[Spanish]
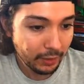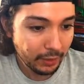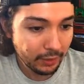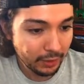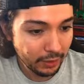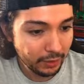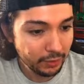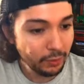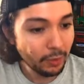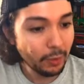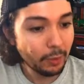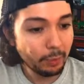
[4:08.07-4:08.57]

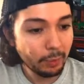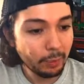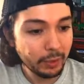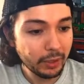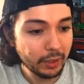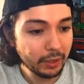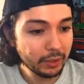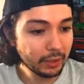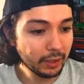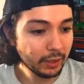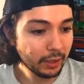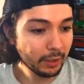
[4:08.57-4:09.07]
Y eso es
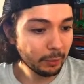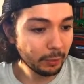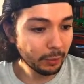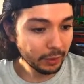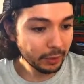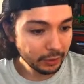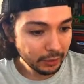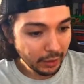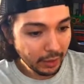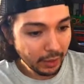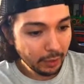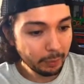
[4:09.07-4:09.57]
porque tenemos
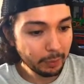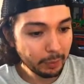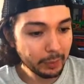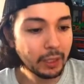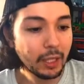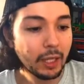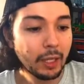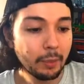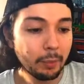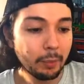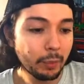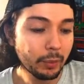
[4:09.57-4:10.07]
esta
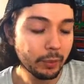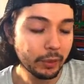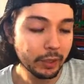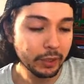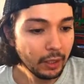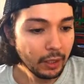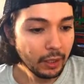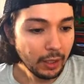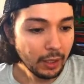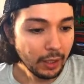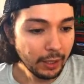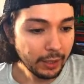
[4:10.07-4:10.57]
carpeta de plugin.